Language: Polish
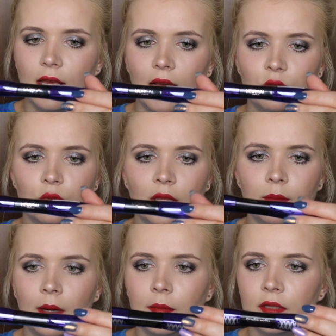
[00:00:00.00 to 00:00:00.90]
a tutaj
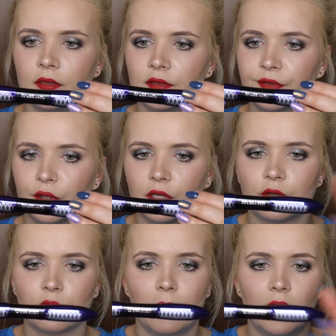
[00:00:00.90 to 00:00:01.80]
mamy stronę
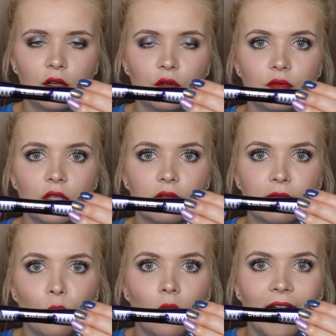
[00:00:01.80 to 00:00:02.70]
normalną i
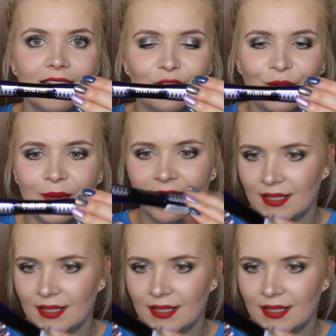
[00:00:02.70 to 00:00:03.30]
włochatą.